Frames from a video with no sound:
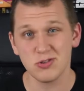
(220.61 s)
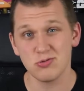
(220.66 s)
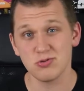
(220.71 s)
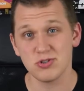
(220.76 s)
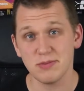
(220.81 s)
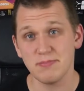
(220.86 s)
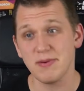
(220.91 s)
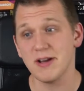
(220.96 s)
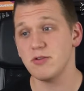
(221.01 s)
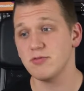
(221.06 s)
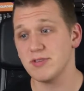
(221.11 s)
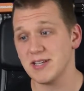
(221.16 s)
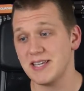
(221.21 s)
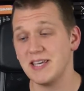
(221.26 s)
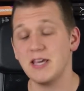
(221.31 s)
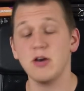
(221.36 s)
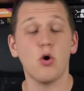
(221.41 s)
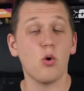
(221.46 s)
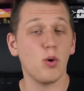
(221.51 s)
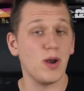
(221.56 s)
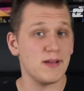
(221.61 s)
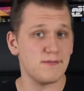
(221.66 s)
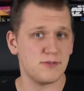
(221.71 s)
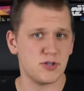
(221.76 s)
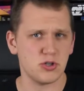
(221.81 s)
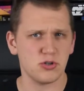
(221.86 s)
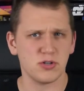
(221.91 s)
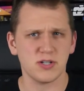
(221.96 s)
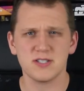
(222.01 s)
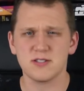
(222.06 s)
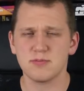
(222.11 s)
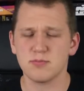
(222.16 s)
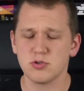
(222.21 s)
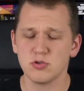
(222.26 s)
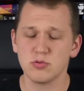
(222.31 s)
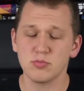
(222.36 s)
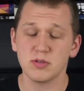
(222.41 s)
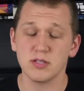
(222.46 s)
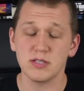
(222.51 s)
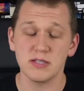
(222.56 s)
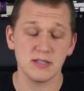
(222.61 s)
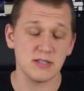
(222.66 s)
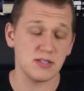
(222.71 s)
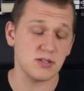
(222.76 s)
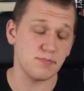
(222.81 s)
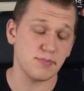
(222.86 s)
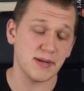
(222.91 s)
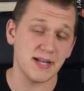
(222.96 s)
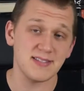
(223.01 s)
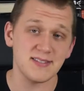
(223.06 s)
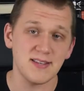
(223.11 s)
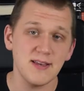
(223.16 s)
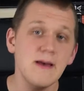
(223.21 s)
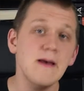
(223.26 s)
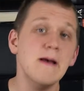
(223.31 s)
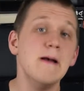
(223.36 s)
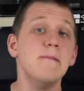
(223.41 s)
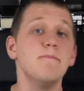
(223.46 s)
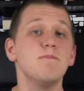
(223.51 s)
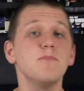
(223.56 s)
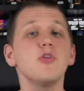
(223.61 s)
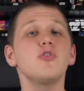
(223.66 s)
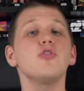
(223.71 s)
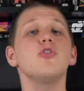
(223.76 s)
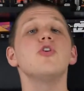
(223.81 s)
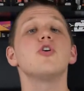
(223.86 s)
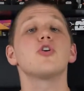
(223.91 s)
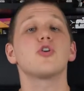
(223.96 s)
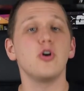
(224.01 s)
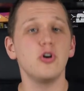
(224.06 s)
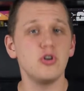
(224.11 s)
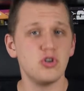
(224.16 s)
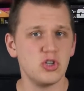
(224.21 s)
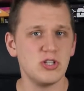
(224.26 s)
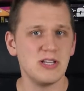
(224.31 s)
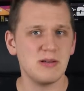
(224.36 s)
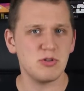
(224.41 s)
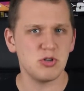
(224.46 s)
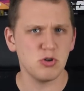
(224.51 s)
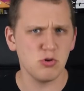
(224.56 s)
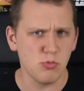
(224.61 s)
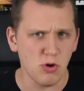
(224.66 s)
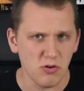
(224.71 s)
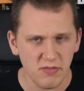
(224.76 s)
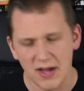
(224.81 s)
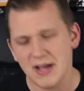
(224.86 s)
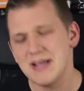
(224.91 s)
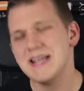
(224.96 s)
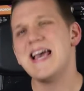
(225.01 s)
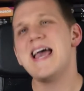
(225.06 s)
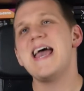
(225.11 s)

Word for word: którzy mają taki olewczy trochę sposób yy, pracy, no to kończy nam się umowa.